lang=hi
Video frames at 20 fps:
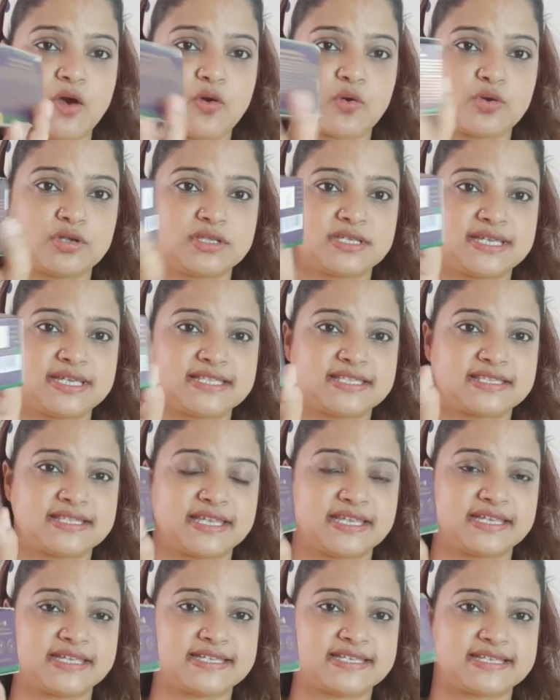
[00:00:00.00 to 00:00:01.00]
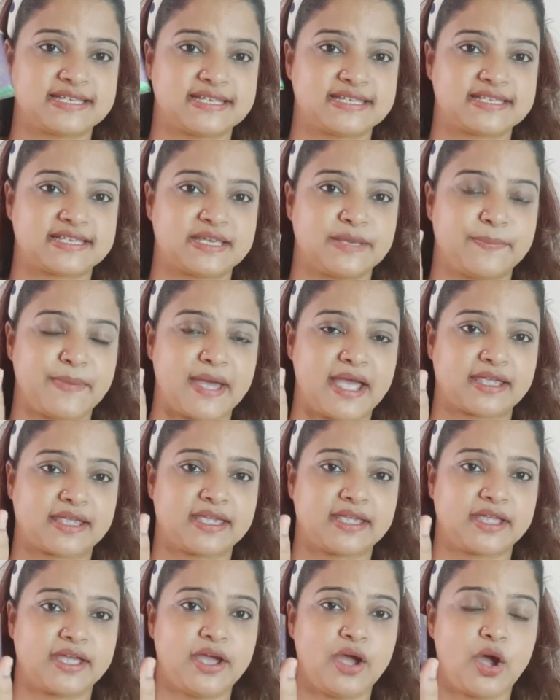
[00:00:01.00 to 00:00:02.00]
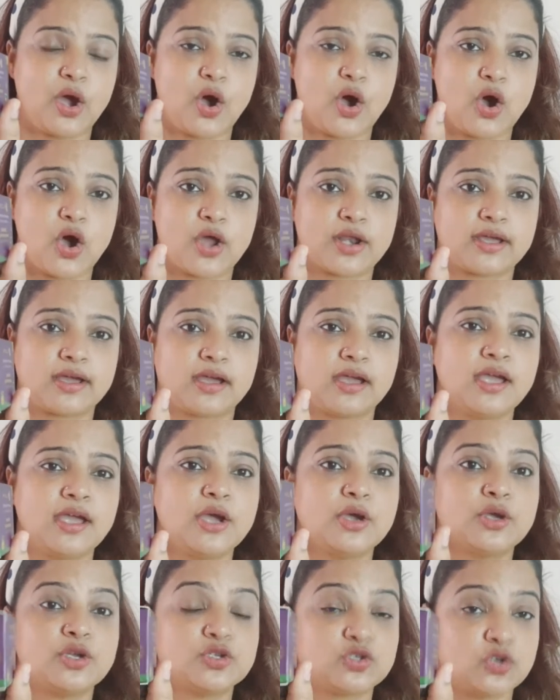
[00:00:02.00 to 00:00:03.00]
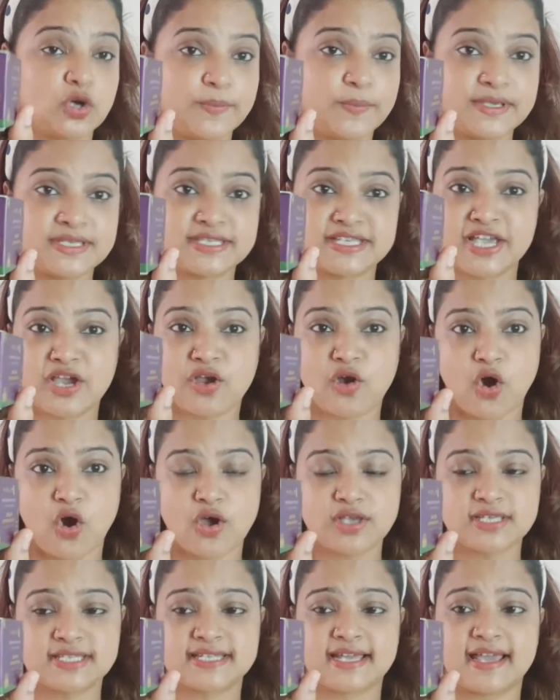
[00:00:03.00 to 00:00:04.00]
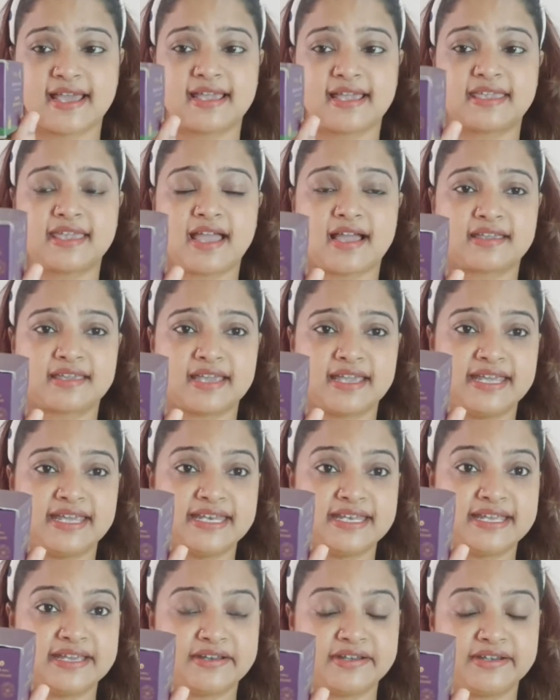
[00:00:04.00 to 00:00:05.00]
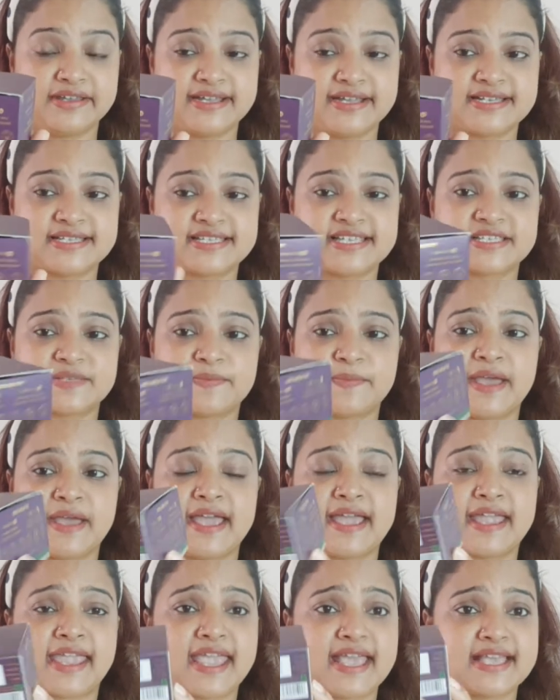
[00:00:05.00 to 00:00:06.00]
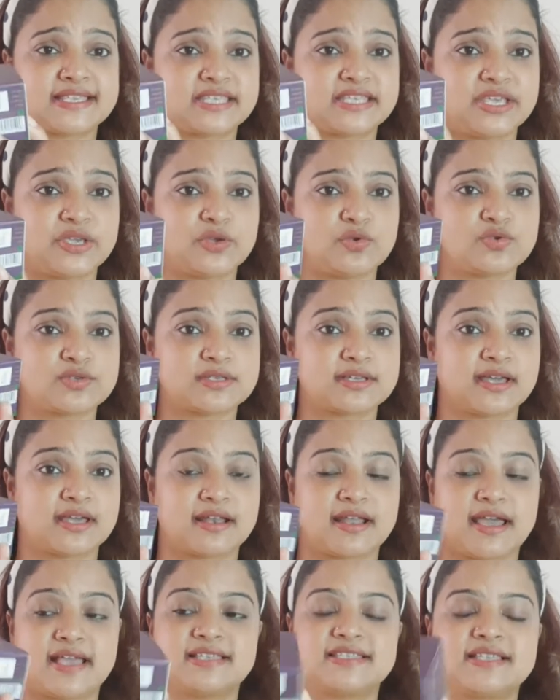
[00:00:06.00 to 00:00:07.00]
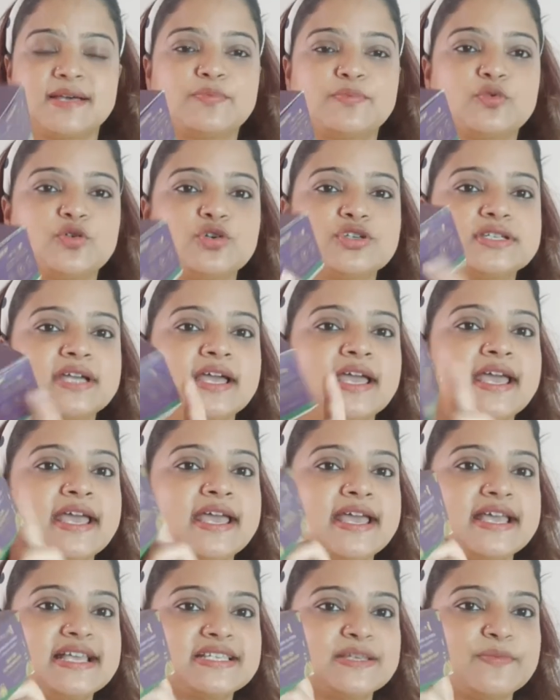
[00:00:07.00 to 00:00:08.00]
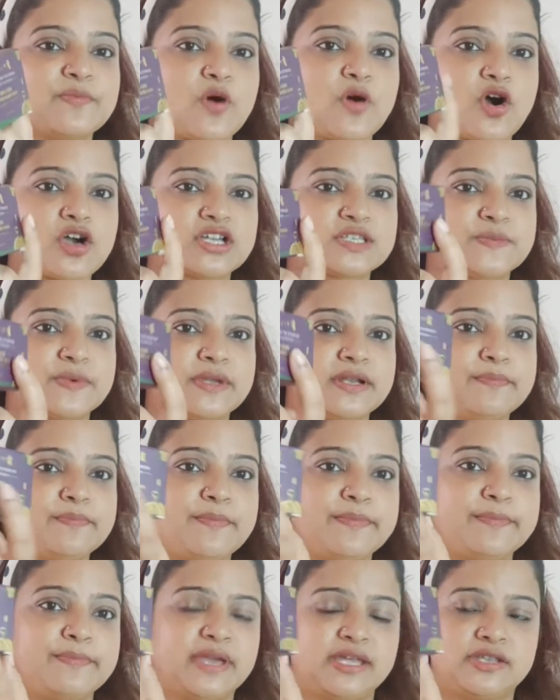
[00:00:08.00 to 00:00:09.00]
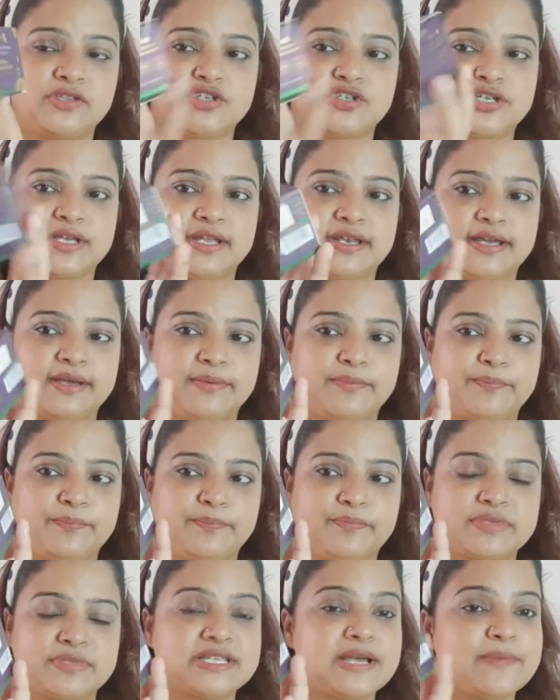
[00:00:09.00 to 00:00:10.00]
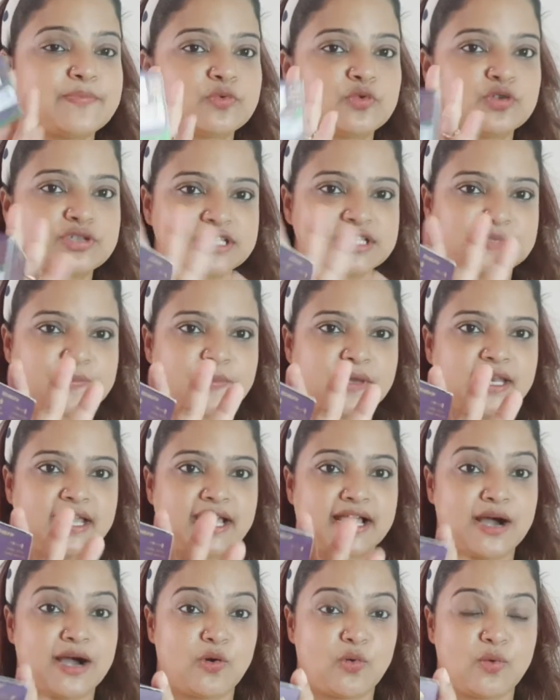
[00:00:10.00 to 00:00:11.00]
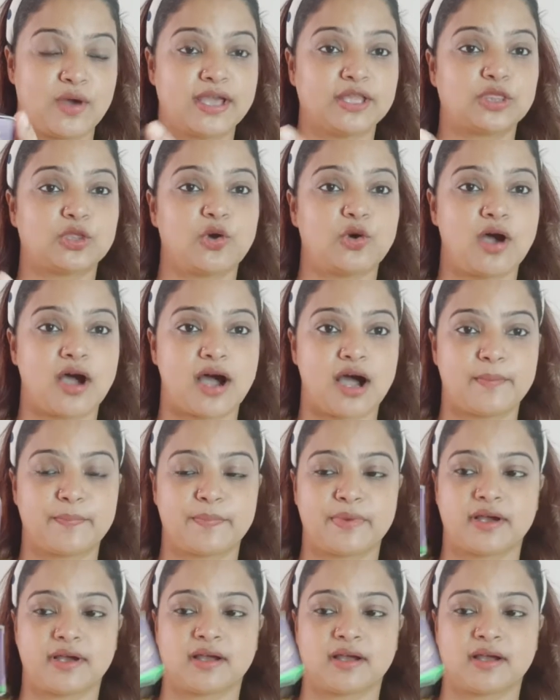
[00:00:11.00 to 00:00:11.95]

कुछ इस तरीके से इसकी पैकिंग है और जो भी इसकी कॉस्ट है क्या क्या इंग्रेडिएंट्स इसमें है कैसे यूज़ करना है सब कुछ इस बॉक्स पर मेंशन है सब कुछ इस पर लिखा हुआ है तो आप